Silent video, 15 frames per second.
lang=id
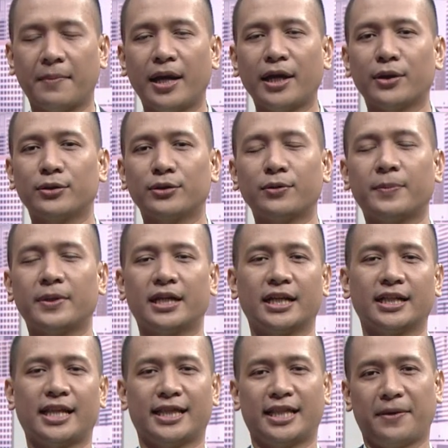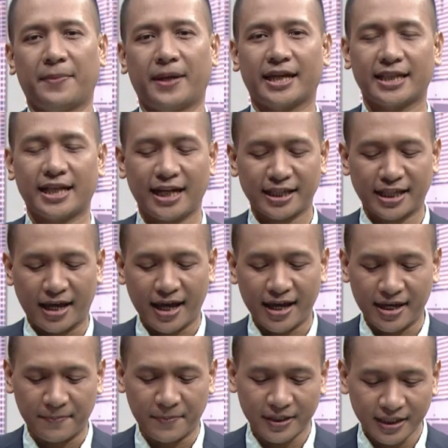baik untuk penderita TB. Kita lihat ya.
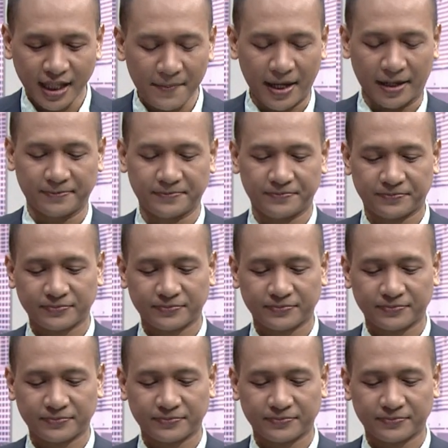Yang pertama,